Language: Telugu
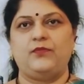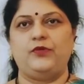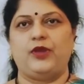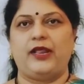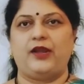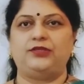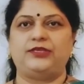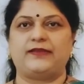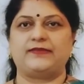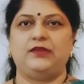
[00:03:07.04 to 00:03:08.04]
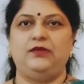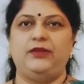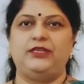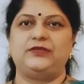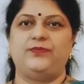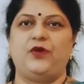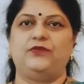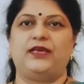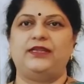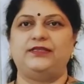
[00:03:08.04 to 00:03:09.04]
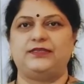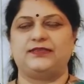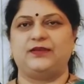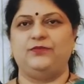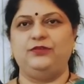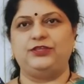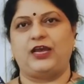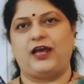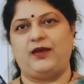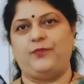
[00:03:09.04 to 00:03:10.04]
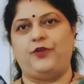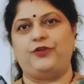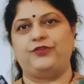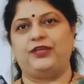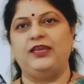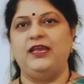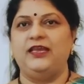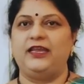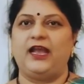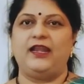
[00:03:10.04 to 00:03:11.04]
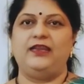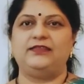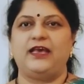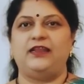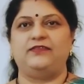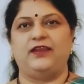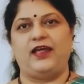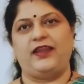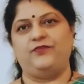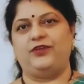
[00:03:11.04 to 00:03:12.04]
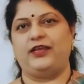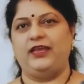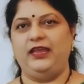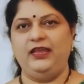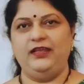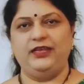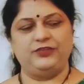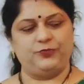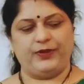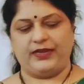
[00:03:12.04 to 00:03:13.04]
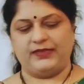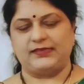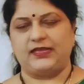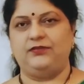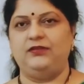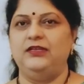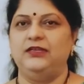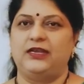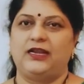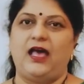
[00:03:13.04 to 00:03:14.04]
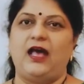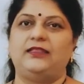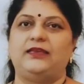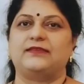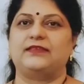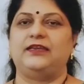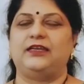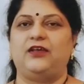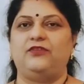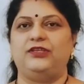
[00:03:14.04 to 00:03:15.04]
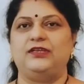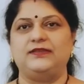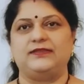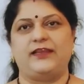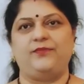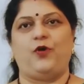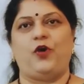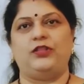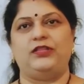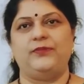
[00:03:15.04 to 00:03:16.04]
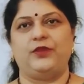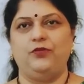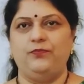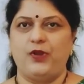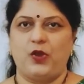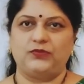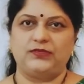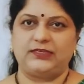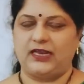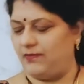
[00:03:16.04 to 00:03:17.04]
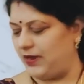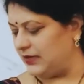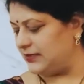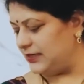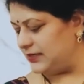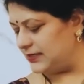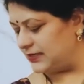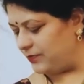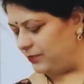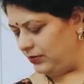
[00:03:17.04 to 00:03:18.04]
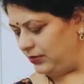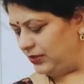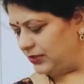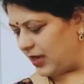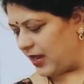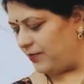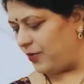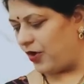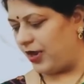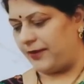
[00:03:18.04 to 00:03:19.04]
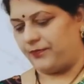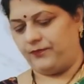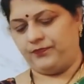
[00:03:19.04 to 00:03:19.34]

బ్లూ కలర్లో చెక్స్లో మంచి బ్లౌజ్ అరేంజ్ చేసాము చాలా బాగుంటుంది ఇంకా అన్ని శారీస్ ఇలానే ఉంటాయి నేను చూపెట్టేస్తాను క్లాత్ ఎక్సలెంట్గా ఉంది డిజైన్ బాగుంది మీకు బ్లౌజెస్ చాలా బాగా సెట్ చేసాము చాలా బాగున్నాయి